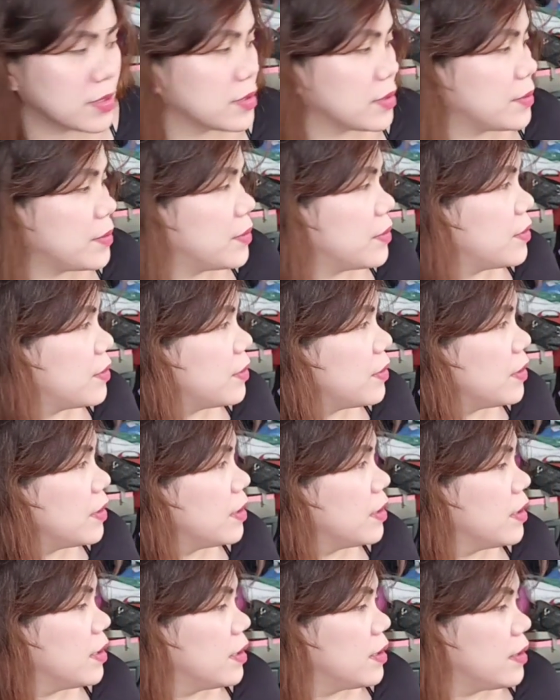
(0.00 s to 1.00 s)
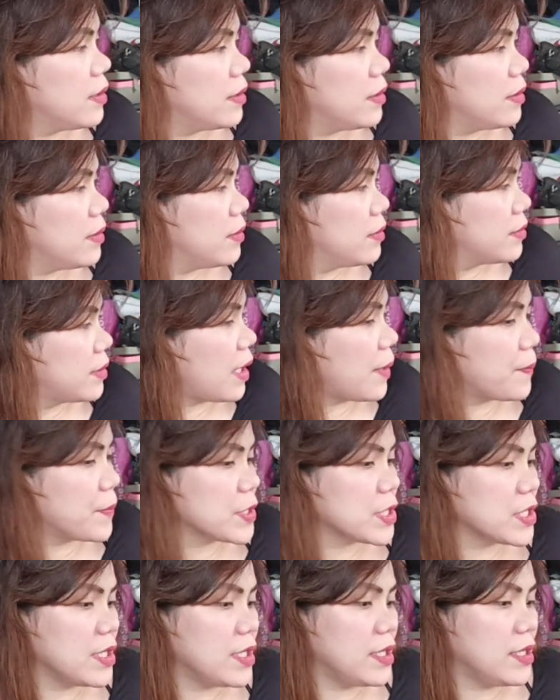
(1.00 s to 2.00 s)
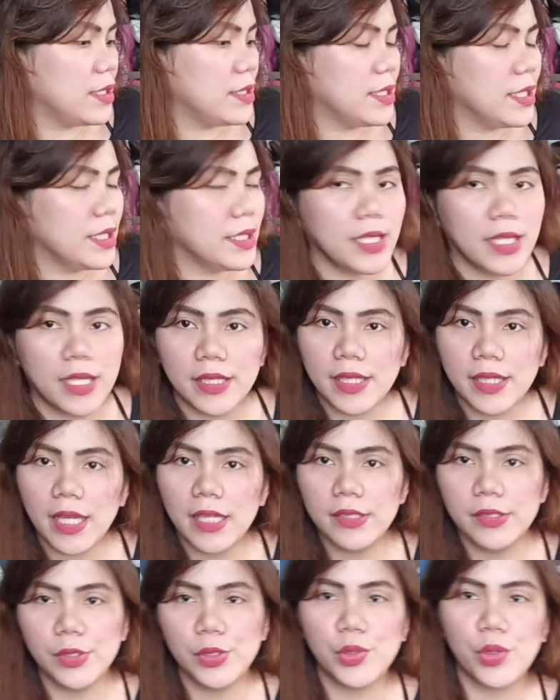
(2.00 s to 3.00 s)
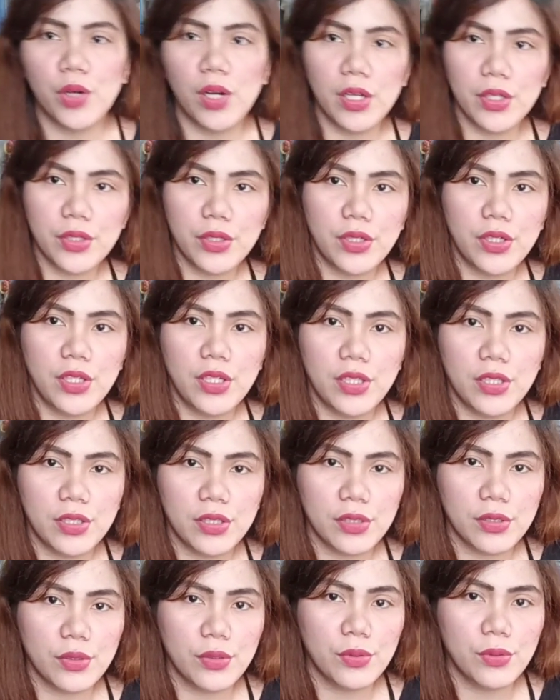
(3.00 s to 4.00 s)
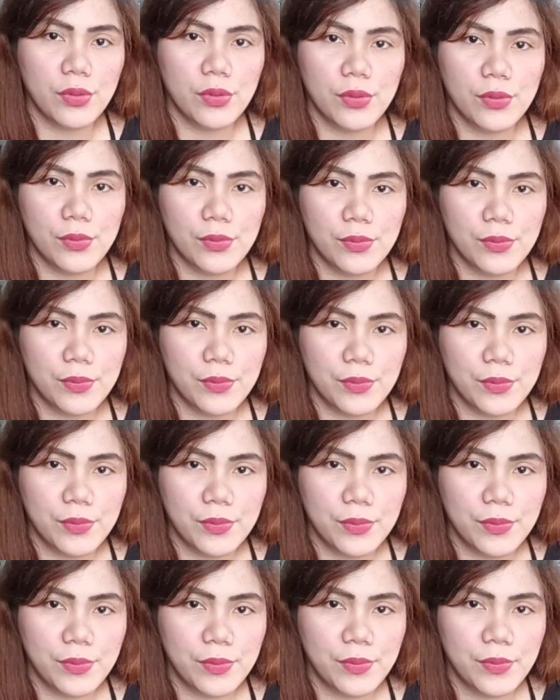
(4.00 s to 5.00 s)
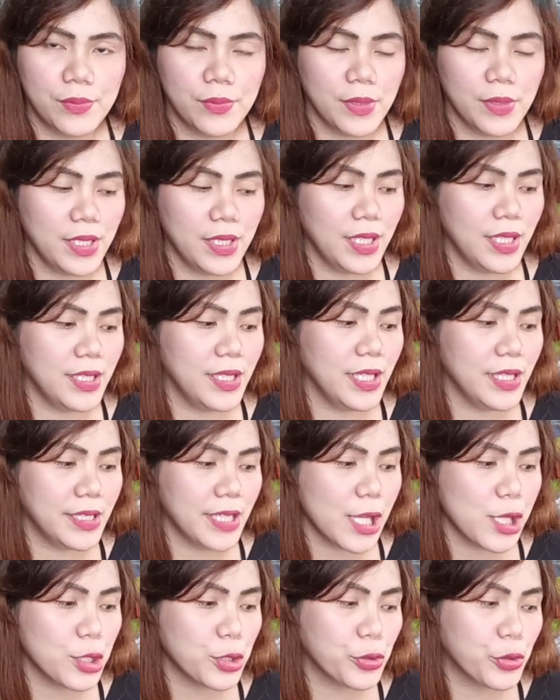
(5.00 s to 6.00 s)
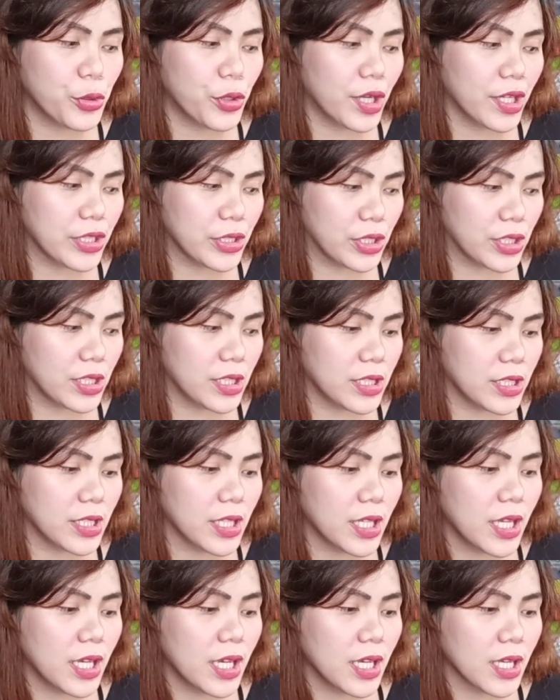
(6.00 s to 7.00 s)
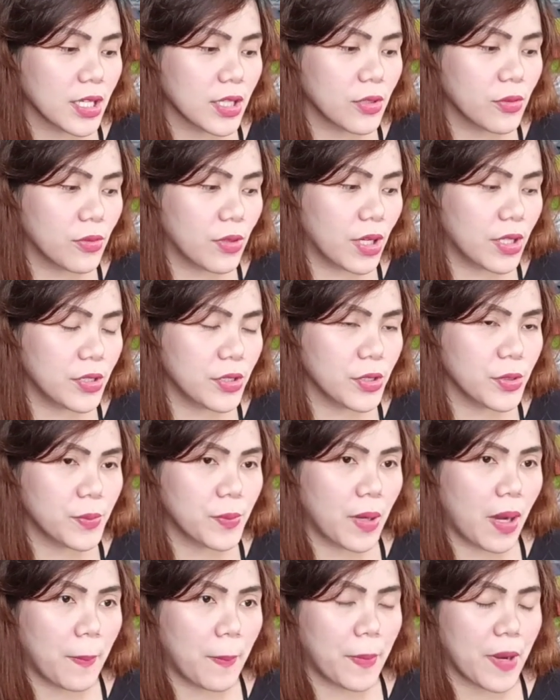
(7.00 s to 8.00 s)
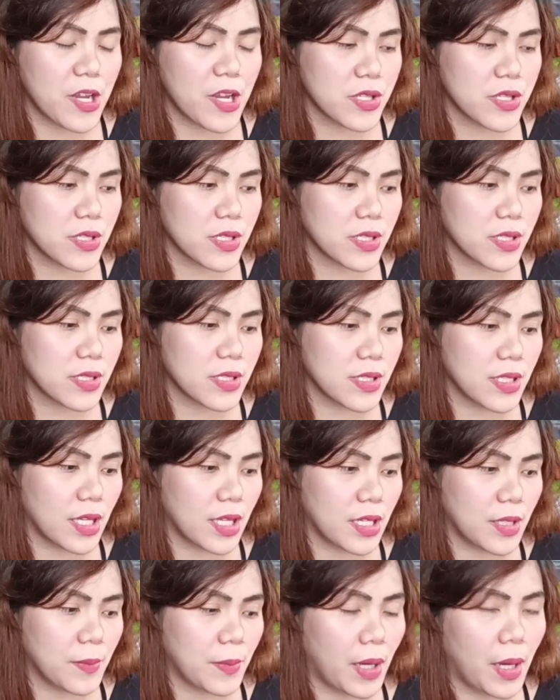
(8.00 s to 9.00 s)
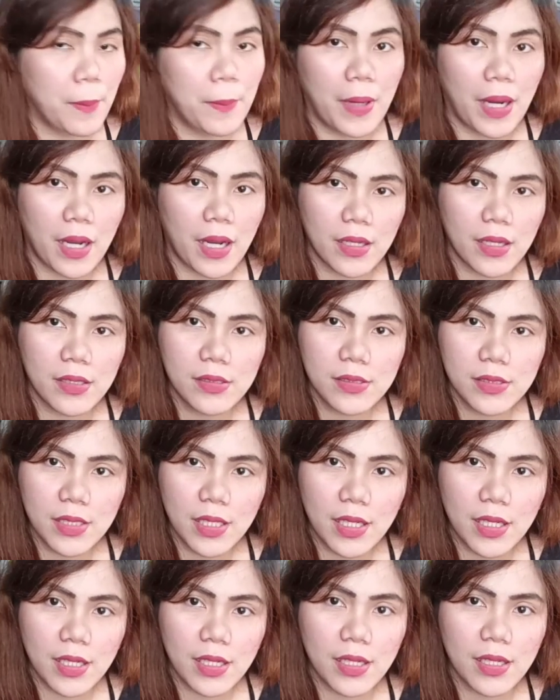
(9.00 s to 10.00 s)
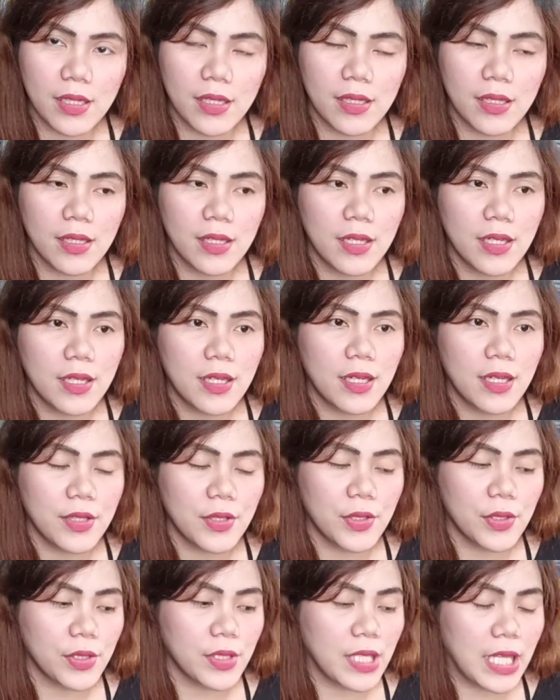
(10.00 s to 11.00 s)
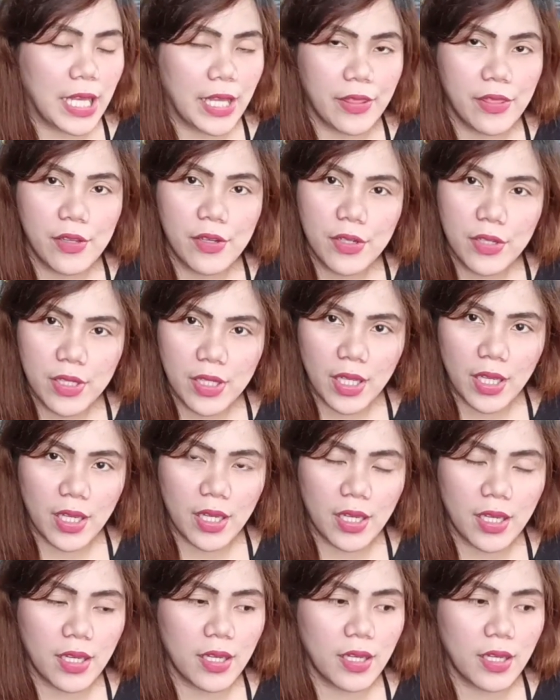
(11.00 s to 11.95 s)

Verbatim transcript: so, tapos i-detailed ko ngayon kung i-detailed ko ngayon kung ano yung mga parts niya, ng mga buckle niya, yung leather niya,